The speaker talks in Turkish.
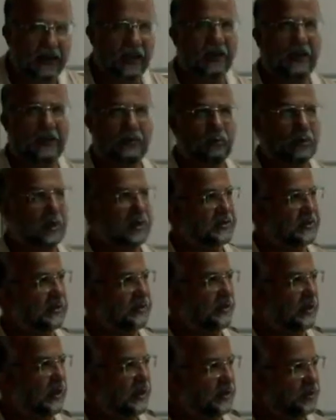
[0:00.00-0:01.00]
anlatıyor
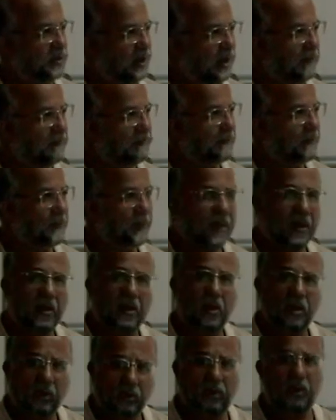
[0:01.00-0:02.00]
Hazreti Ayşe.
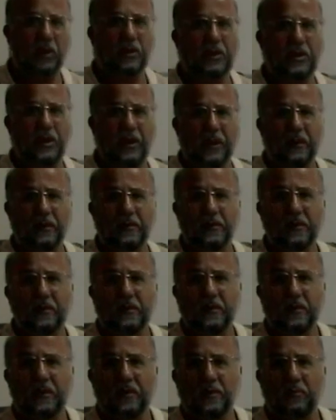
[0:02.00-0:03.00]
Diyor ki
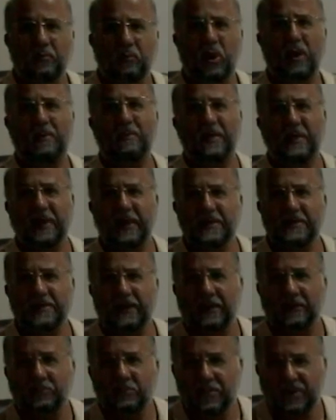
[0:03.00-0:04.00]
Muhammed
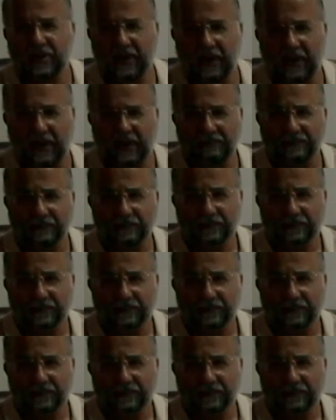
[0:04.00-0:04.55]
aleyhissalatü vesselam